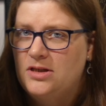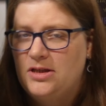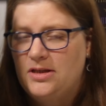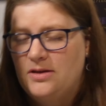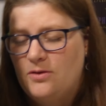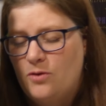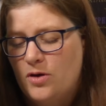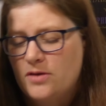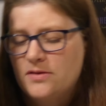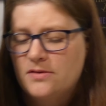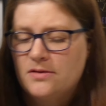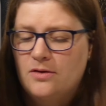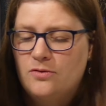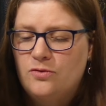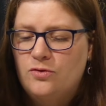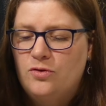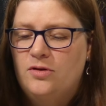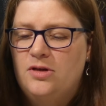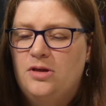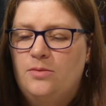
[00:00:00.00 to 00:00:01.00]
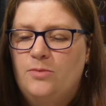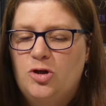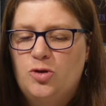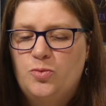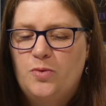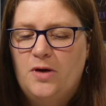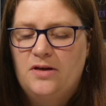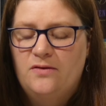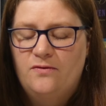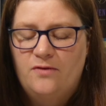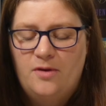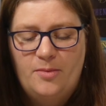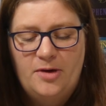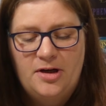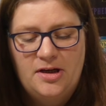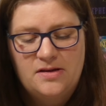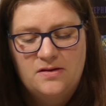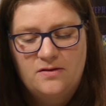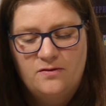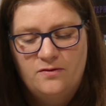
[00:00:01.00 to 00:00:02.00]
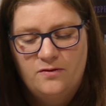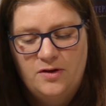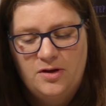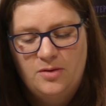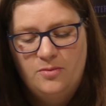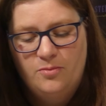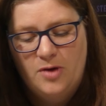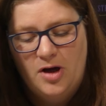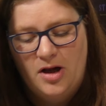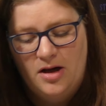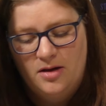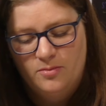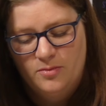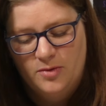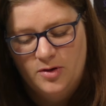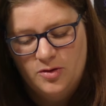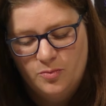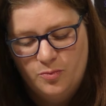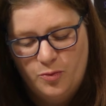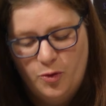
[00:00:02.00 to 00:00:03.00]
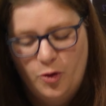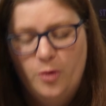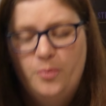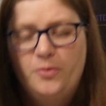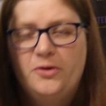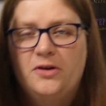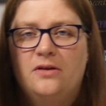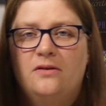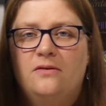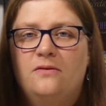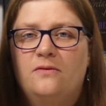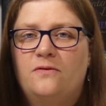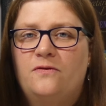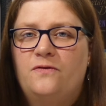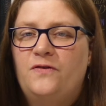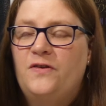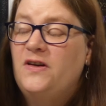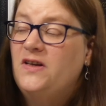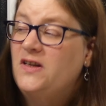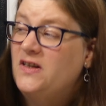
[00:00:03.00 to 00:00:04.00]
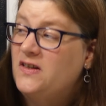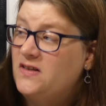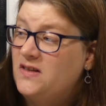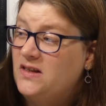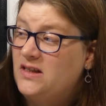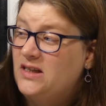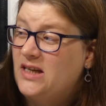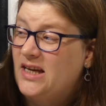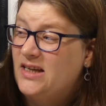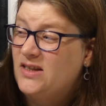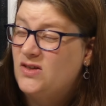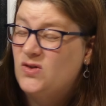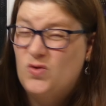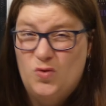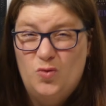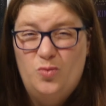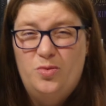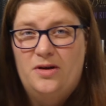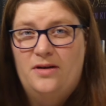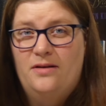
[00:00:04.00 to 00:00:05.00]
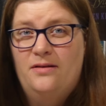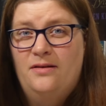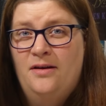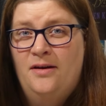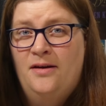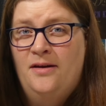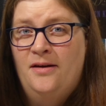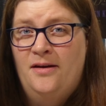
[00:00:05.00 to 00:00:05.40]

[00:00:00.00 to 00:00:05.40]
Die kosten natürlich auch dementsprechend. Wenn man jetzt irgendwie mal mit Pröbchen, finde ich den echt super.